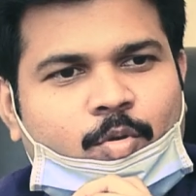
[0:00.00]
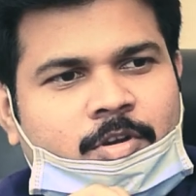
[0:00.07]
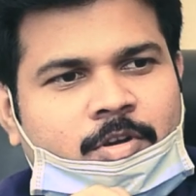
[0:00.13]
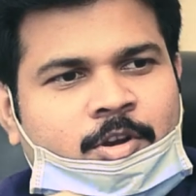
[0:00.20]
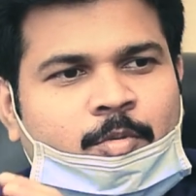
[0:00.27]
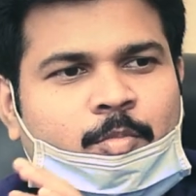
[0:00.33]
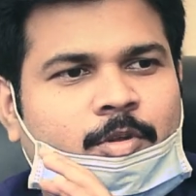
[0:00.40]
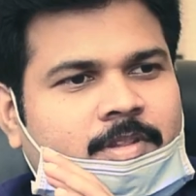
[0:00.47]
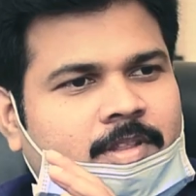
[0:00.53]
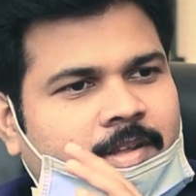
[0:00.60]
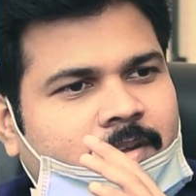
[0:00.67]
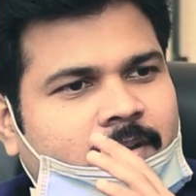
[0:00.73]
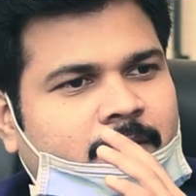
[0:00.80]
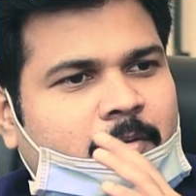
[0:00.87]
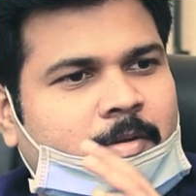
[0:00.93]
ஒட்டுமொத்த
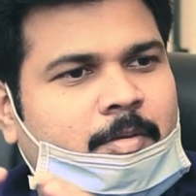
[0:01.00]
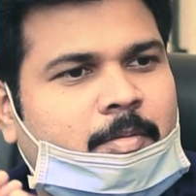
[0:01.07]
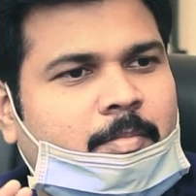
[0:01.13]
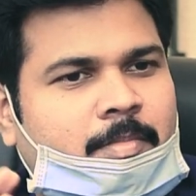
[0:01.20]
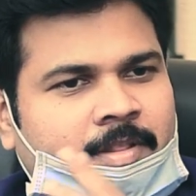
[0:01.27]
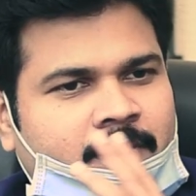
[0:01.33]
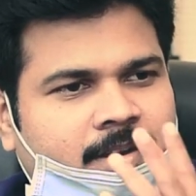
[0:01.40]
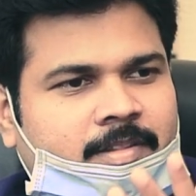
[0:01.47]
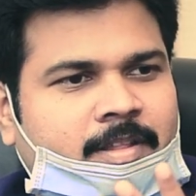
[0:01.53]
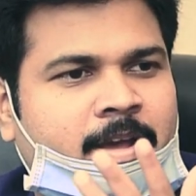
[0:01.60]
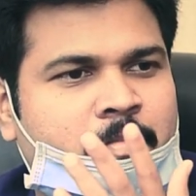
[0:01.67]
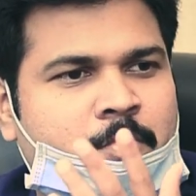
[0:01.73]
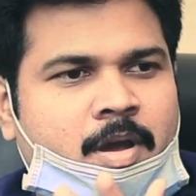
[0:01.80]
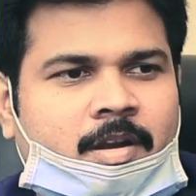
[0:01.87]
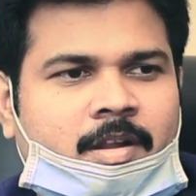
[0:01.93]
மதர்
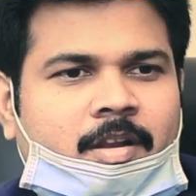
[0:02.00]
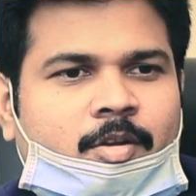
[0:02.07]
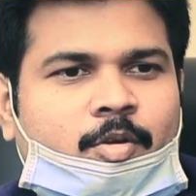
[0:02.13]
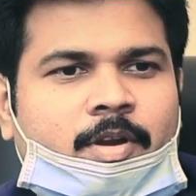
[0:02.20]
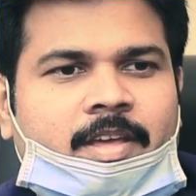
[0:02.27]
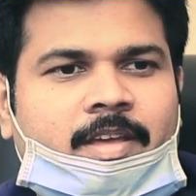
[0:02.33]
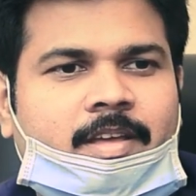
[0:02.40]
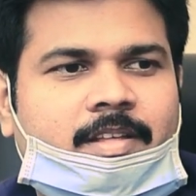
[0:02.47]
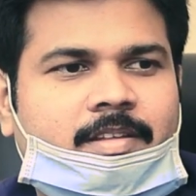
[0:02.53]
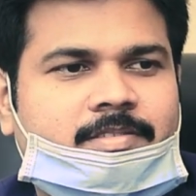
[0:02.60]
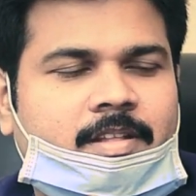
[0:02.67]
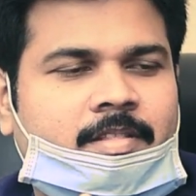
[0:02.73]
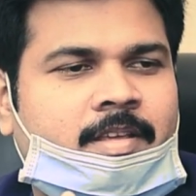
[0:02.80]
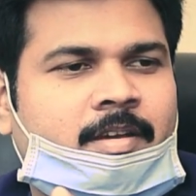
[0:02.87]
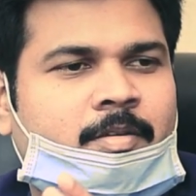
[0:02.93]
தாய்மார்களுடைய
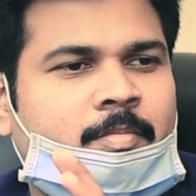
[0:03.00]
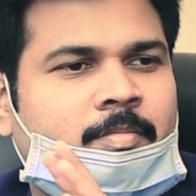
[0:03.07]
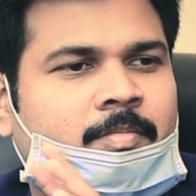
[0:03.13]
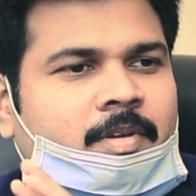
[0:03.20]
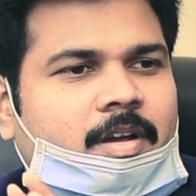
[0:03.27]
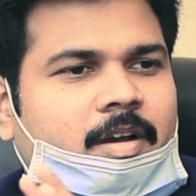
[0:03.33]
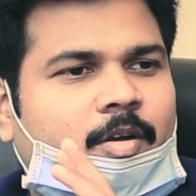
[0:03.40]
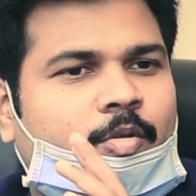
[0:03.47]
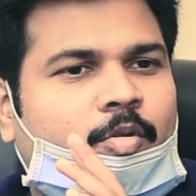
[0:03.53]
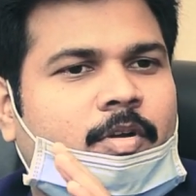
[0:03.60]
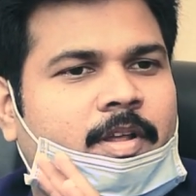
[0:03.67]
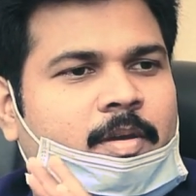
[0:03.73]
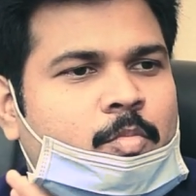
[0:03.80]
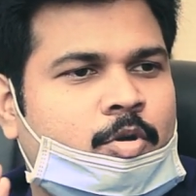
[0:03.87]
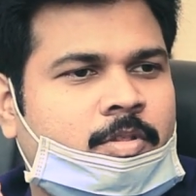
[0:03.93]
சந்தேகம்
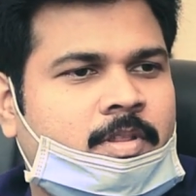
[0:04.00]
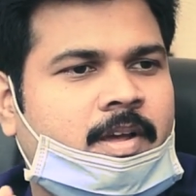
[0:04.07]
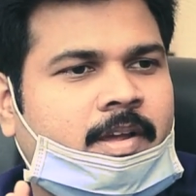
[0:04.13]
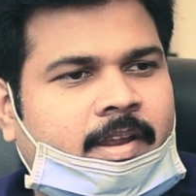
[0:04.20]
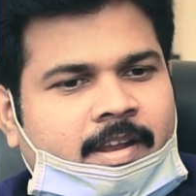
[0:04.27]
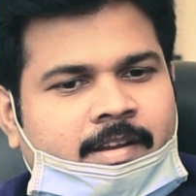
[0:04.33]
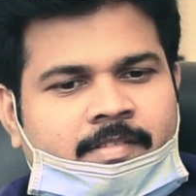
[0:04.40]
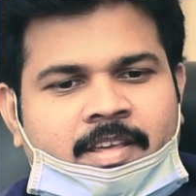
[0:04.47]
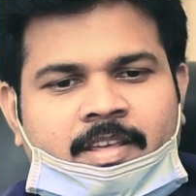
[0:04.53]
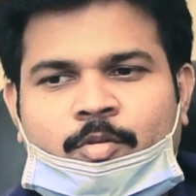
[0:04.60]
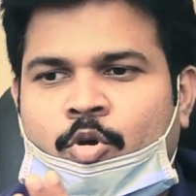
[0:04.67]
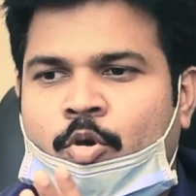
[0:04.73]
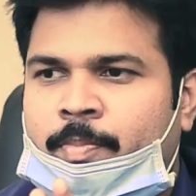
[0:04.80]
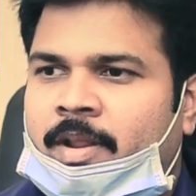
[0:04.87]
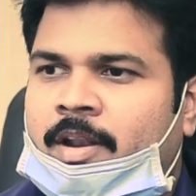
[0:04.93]
அவங்களுடைய மொதல் கேள்வி
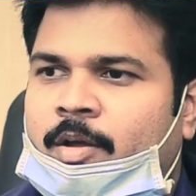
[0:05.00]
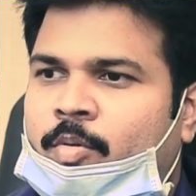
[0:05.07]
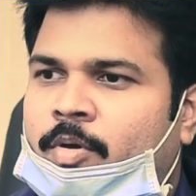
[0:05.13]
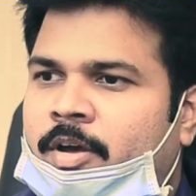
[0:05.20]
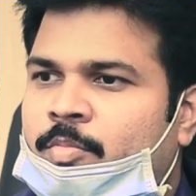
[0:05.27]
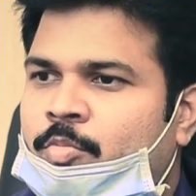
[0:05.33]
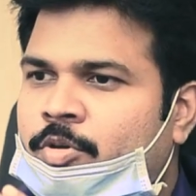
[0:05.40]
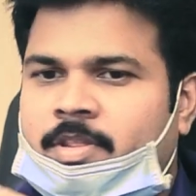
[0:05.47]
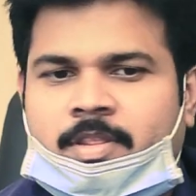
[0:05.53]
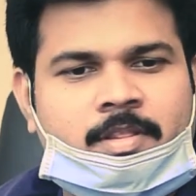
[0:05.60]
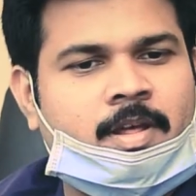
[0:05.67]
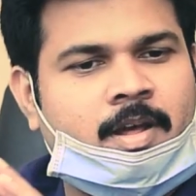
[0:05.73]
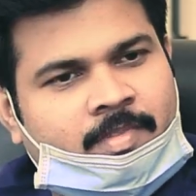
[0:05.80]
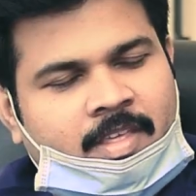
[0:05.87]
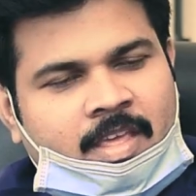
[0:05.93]
ஓபியில் உட்காரும்போது
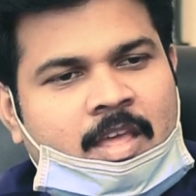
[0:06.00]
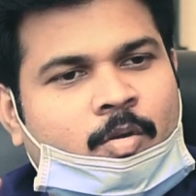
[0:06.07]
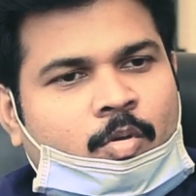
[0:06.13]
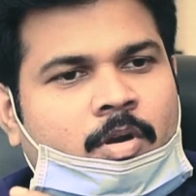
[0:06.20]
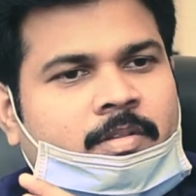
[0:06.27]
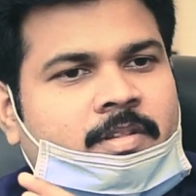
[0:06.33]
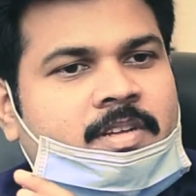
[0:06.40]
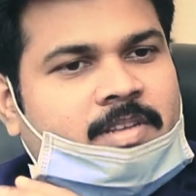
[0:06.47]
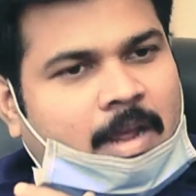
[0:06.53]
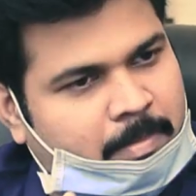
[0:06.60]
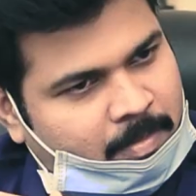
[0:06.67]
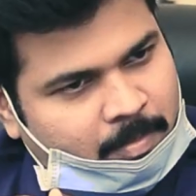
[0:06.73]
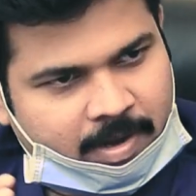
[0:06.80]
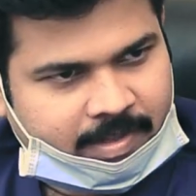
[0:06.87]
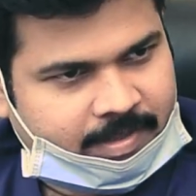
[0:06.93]
இதுதான் ஏன் குழந்தை
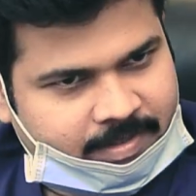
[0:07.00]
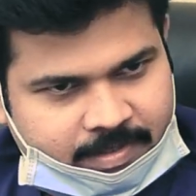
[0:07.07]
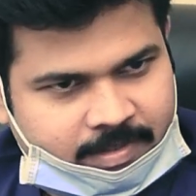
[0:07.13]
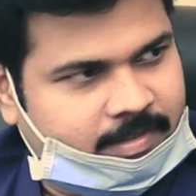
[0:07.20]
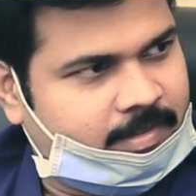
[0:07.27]
சாப்பிட மாட்டேங்குது